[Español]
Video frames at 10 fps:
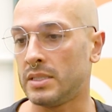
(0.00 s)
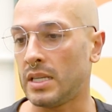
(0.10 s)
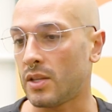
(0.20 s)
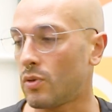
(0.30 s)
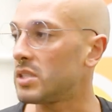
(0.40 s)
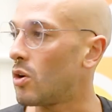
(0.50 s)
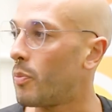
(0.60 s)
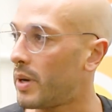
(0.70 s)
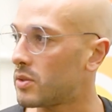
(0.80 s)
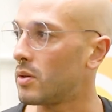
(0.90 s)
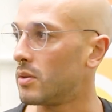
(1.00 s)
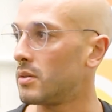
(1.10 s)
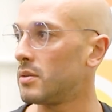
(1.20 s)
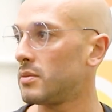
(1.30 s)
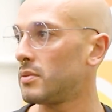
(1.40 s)
yendo hacia un
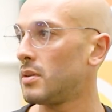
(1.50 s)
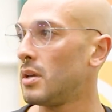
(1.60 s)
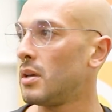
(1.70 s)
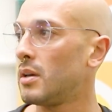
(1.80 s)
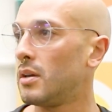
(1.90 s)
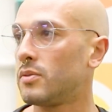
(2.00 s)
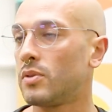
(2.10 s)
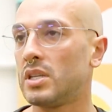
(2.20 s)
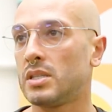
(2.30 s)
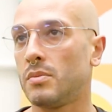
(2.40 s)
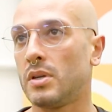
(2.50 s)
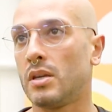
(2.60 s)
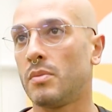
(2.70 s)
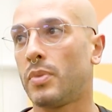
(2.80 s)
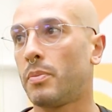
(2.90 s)
patrón. Okay. Entonces, si
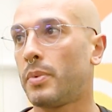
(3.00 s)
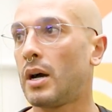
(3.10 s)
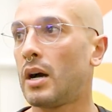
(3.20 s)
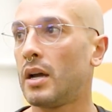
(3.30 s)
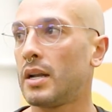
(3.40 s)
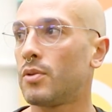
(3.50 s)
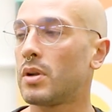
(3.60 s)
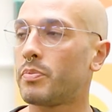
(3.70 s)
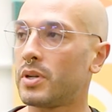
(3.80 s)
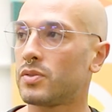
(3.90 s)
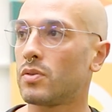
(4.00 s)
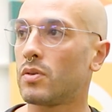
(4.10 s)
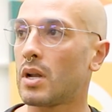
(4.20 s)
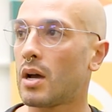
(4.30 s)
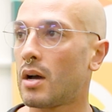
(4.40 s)
mi papá era una
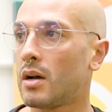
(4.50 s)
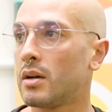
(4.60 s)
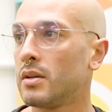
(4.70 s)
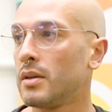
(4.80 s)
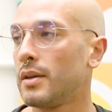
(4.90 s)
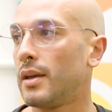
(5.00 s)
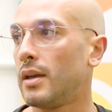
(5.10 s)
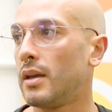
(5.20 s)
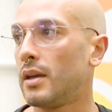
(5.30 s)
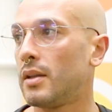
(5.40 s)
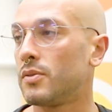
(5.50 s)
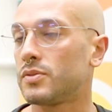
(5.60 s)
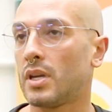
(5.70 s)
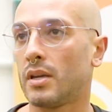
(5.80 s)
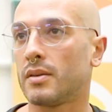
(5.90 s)
persona, eh, no
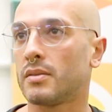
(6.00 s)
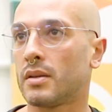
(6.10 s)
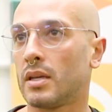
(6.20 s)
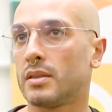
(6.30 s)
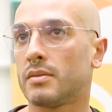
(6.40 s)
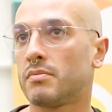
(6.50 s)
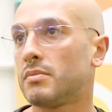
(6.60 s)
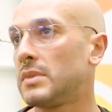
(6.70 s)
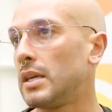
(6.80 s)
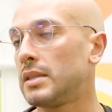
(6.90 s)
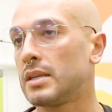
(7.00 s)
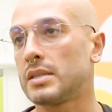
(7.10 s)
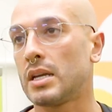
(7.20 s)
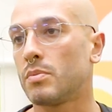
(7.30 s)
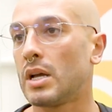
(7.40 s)
sé, que tiende a
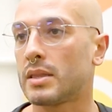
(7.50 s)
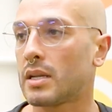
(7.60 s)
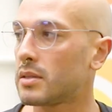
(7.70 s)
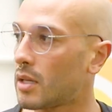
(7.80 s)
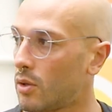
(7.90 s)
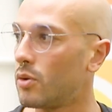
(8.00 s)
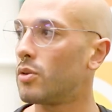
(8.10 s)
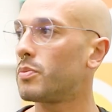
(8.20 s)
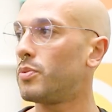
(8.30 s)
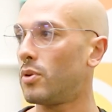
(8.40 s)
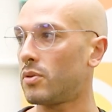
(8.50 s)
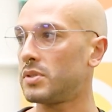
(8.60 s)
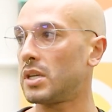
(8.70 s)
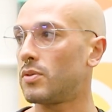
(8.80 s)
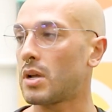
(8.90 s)
ser maltratador, puedo
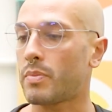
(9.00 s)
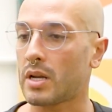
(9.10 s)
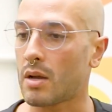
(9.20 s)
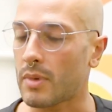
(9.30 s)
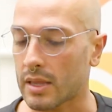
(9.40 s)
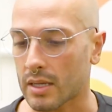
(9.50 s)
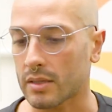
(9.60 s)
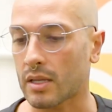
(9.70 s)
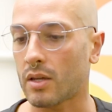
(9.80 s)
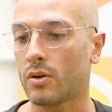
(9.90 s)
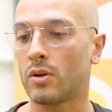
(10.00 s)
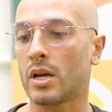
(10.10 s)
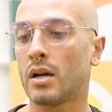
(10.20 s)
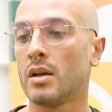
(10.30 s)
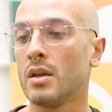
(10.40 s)
conseguir una pareja
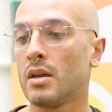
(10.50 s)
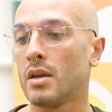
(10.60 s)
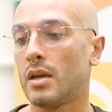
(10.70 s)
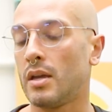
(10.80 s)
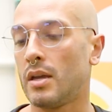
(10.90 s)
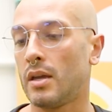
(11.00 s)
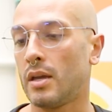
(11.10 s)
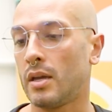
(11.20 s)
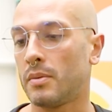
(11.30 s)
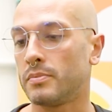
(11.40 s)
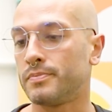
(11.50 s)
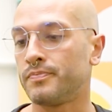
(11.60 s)
maltratadora, eh,